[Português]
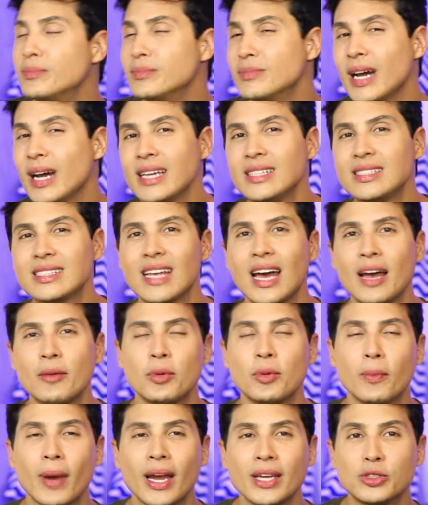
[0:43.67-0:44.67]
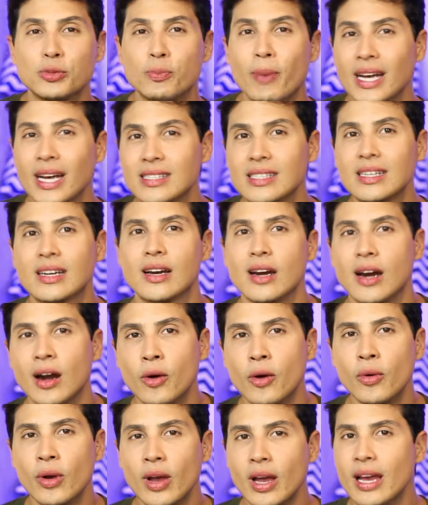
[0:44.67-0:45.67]
mais, sabe, mais
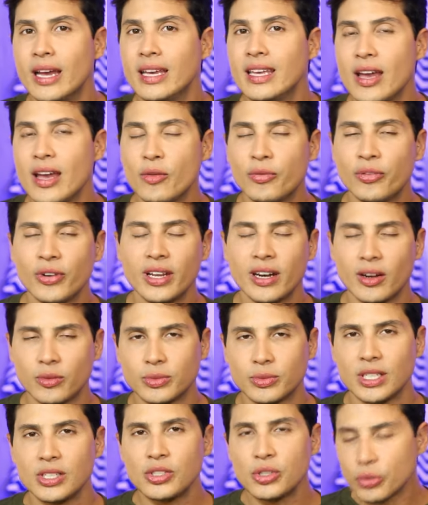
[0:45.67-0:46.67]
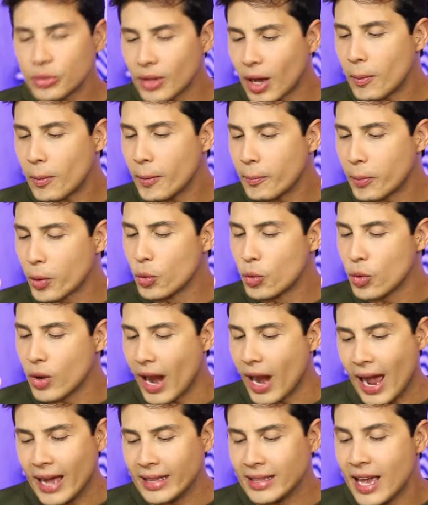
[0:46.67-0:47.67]
basicão. E aí eu falei, não, deixa eu dar uma
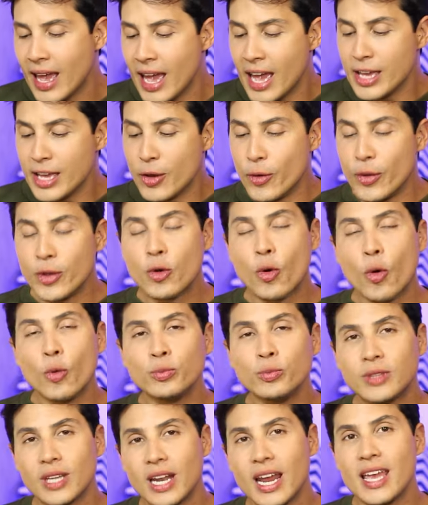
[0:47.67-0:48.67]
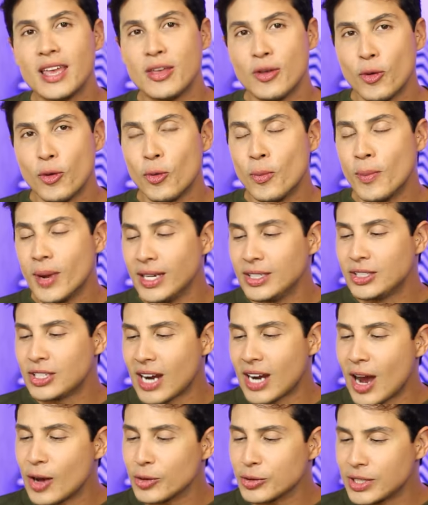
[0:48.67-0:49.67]
procurada. E eu encontrei umas
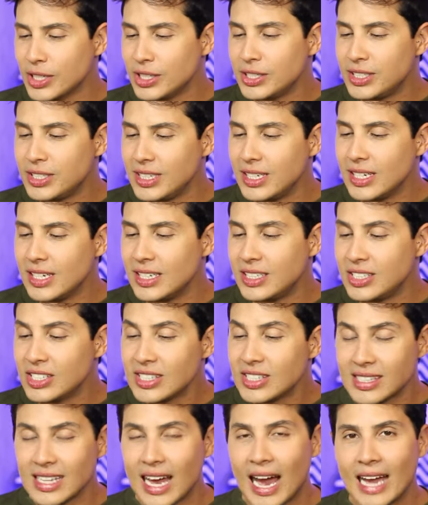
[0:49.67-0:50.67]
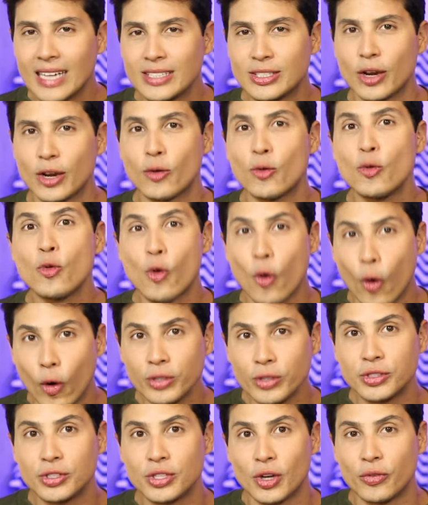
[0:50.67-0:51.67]
calças de, de sarja com
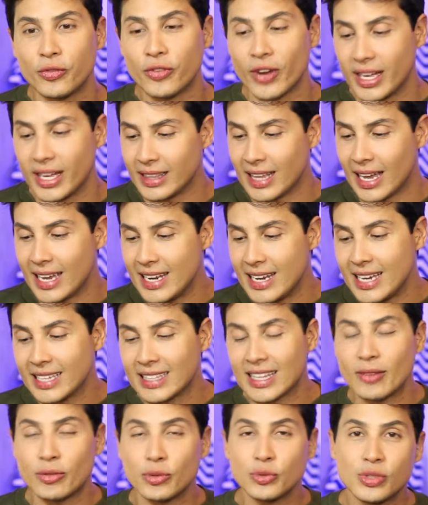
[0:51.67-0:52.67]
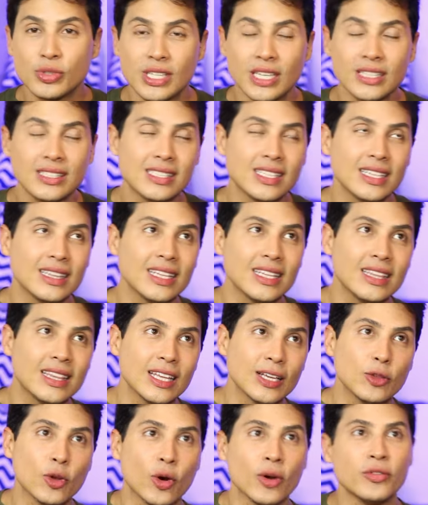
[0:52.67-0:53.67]
corte de alfaiataria que estavam
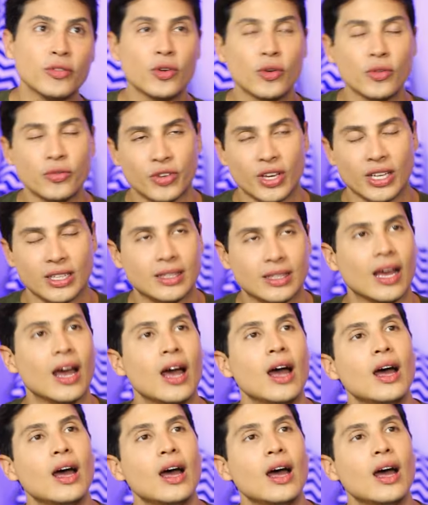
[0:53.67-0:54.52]
R$179,90. 179,90.